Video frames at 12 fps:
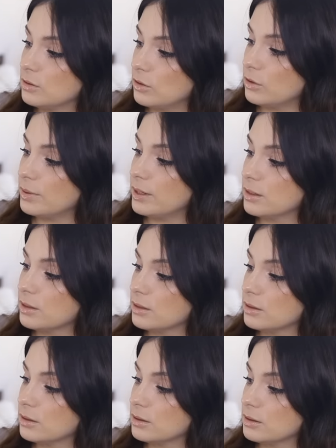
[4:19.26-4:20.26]
Todo bien.
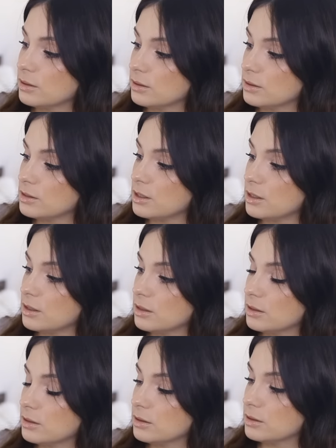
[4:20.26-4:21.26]
Sí,
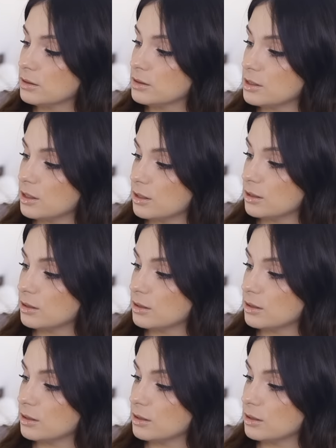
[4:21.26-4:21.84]
sí